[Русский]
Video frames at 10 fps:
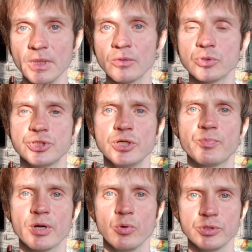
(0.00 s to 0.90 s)
Ну, вот, человек
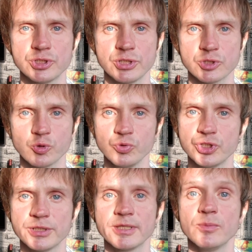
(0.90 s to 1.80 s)
проходит через
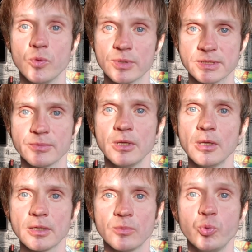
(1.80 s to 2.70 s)
случай таким образом,
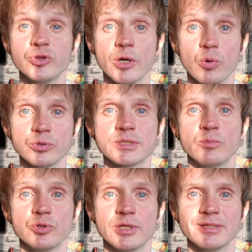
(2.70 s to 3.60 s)
как будто он
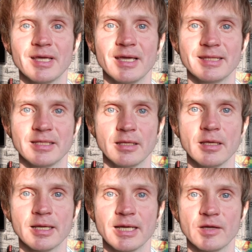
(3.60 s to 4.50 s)
смотрит это
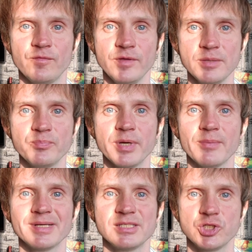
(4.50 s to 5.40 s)
как фильм
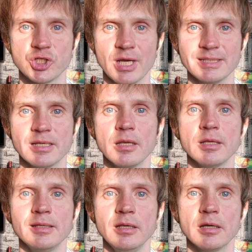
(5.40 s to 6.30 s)
прямо сейчас
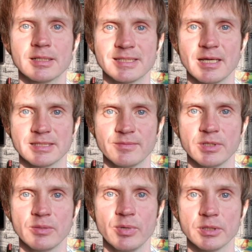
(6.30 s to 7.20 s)
и
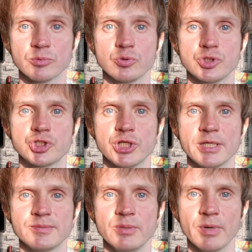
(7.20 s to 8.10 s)
рассказывает об этом. То есть
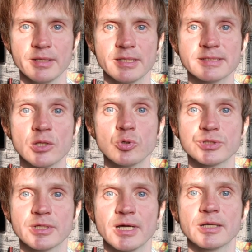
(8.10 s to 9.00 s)
часть внимания
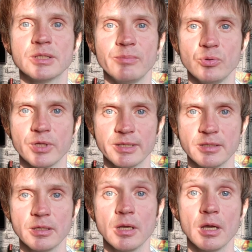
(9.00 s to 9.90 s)
остается как
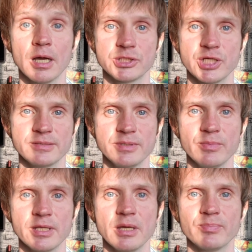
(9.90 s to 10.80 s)
наблюдатель, а часть
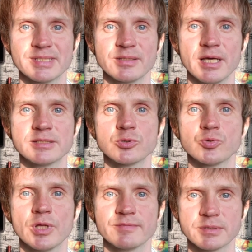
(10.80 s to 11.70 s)
внимания посылается
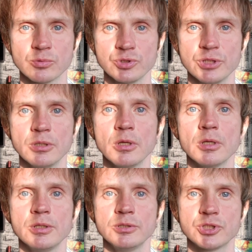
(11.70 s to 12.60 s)
туда в случай,
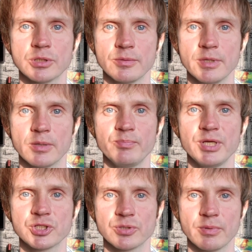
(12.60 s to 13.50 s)
и человек
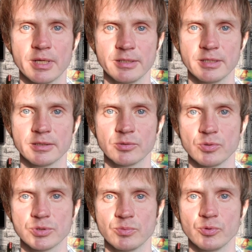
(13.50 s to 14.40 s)
переживает это. То
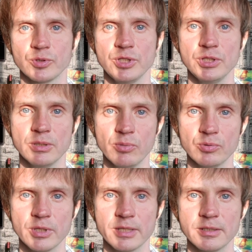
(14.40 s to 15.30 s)
есть вот и
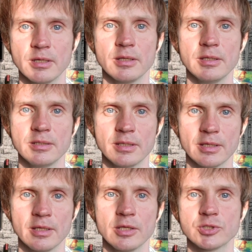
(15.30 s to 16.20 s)
наблюдатель,
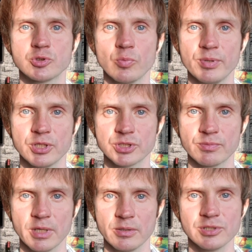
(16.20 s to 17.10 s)
и
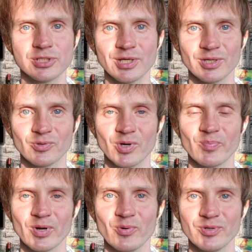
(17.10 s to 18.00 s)
сопереживающий, который
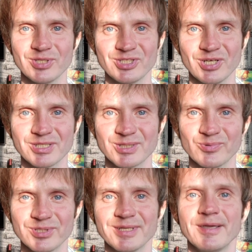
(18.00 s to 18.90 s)
проходит через
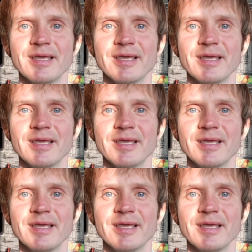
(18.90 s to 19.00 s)
случай.